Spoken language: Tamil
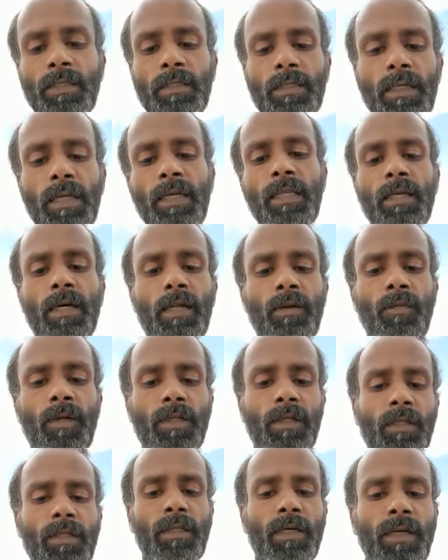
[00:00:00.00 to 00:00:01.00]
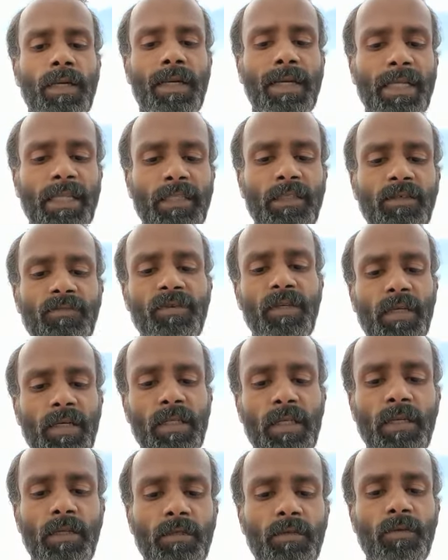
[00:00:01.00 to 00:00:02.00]
செய்தால் மட்டும்தான் அனைத்து
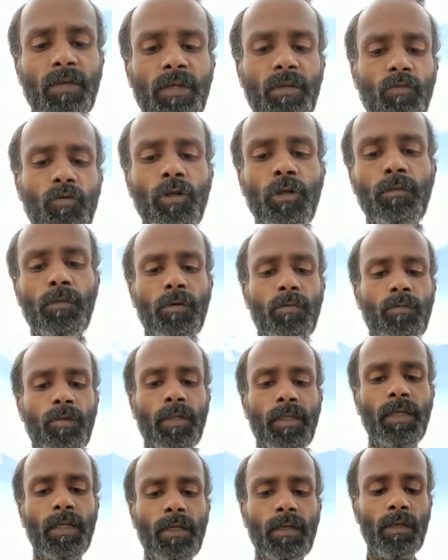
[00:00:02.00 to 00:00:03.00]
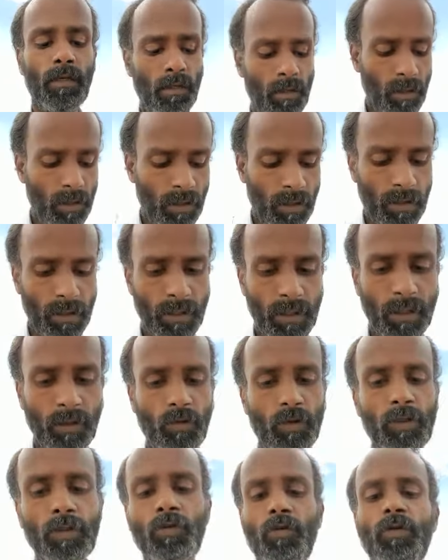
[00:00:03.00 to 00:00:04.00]
வியாதிகளிலிருந்து வர முடியும் என்பதை நான்
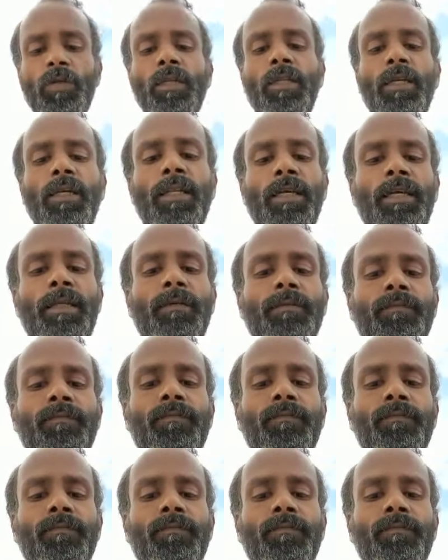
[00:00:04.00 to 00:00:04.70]
உணர்ந்து கொண்டிருக்கிறேன்